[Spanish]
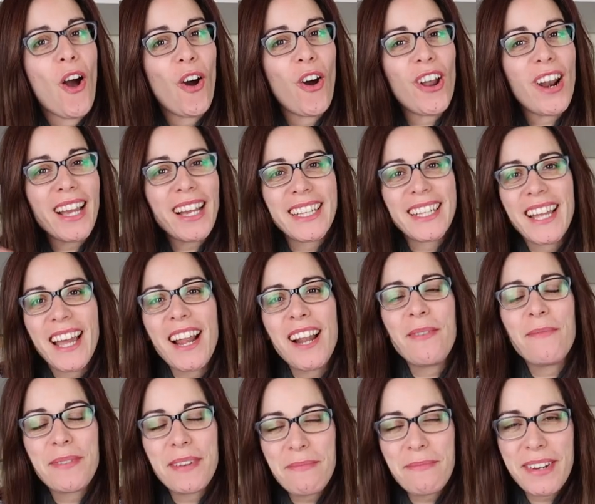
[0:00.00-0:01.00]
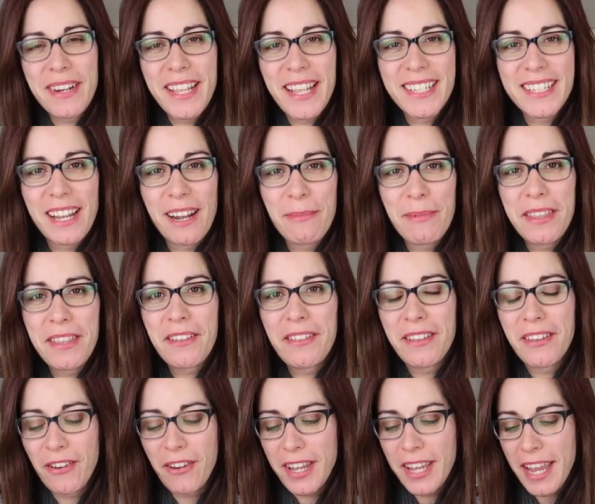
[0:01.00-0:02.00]
Hola, ¿qué tal? Bienvenidas al vídeo
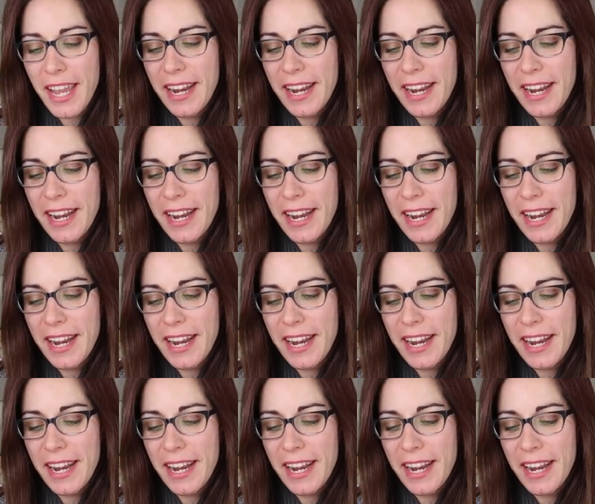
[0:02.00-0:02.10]
de hoy